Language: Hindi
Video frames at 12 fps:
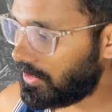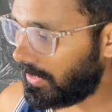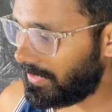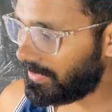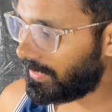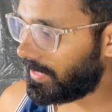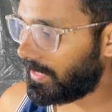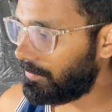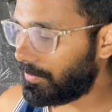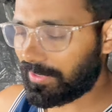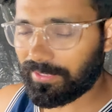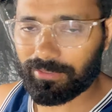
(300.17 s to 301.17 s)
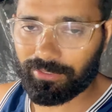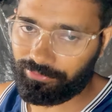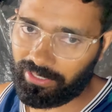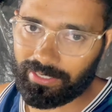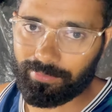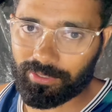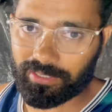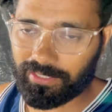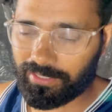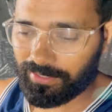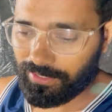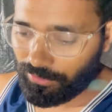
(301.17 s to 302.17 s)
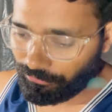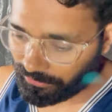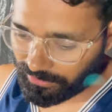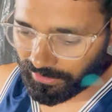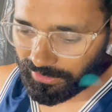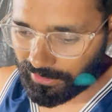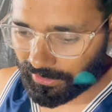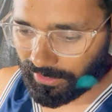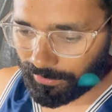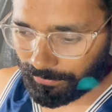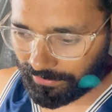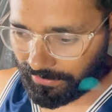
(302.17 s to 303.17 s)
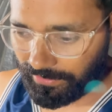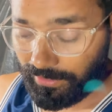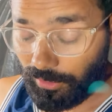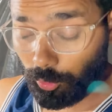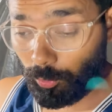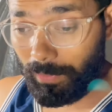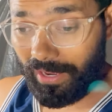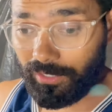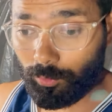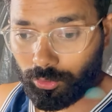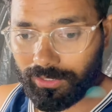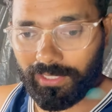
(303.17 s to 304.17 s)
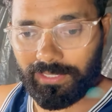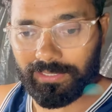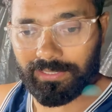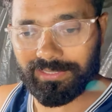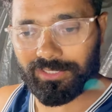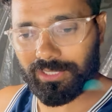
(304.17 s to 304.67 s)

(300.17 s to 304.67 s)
चेंज करना ही पड़ता है मतलब फेंकना पड़ता है फिर चेंज करना पड़ता है तो पानी उतना ही दे